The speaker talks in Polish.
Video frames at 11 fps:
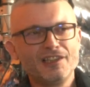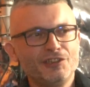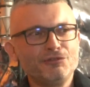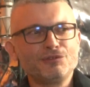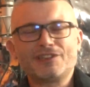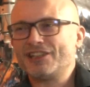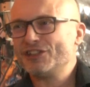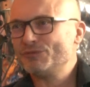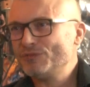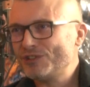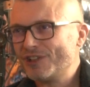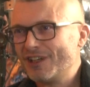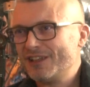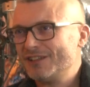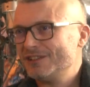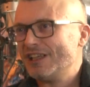i udaje mi się
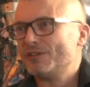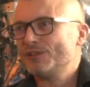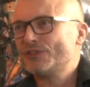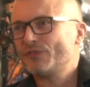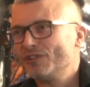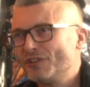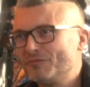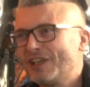jakoś swoją